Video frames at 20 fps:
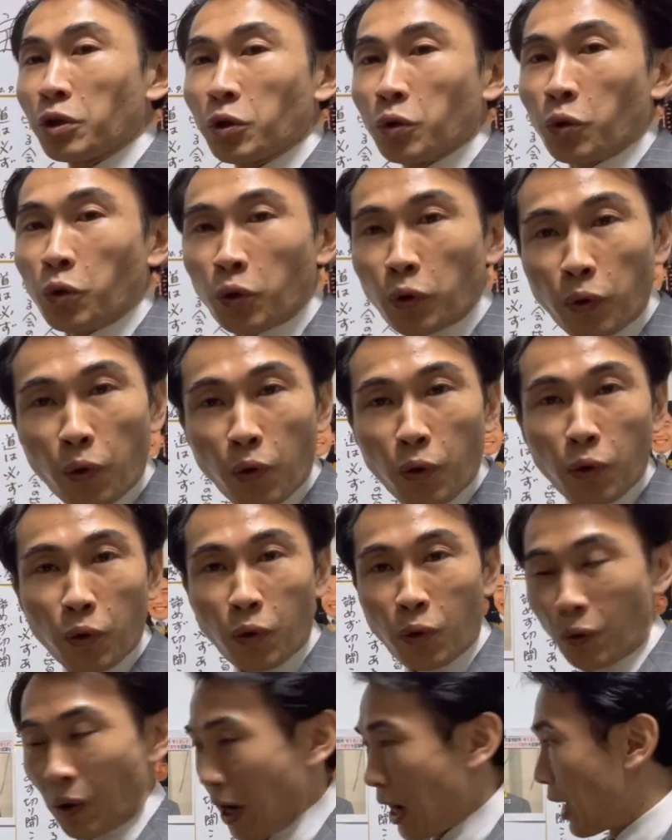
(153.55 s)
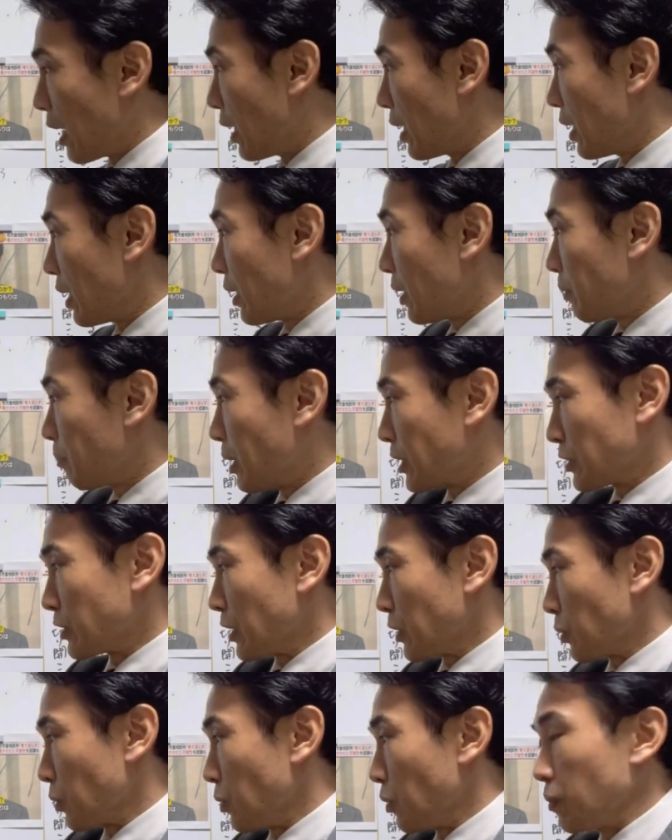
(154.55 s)
この子は、まずあ
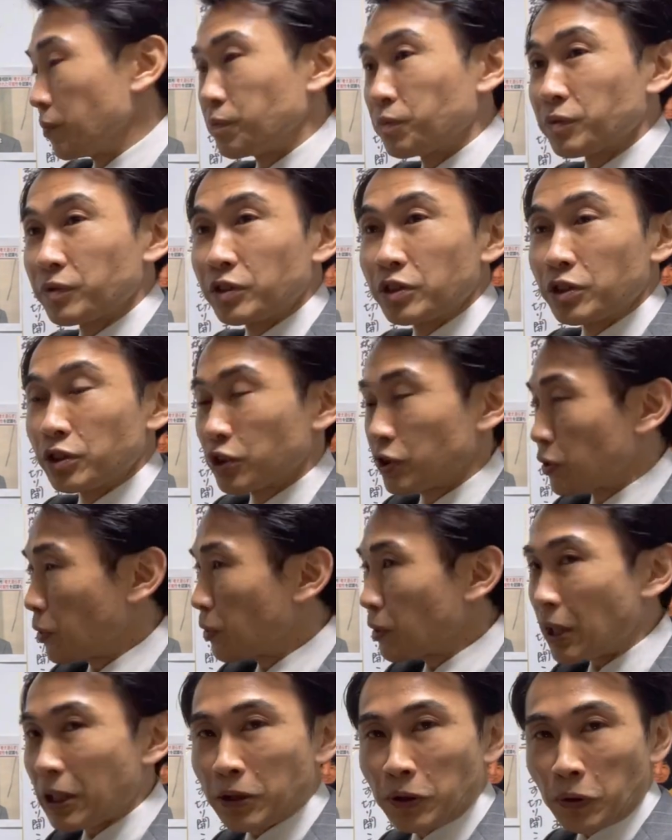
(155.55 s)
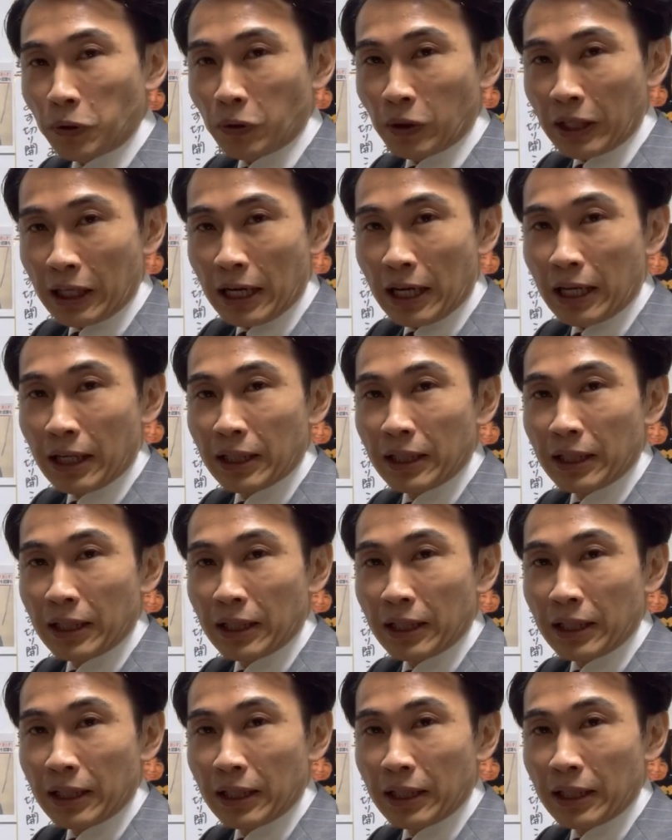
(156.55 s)
の、小学校から、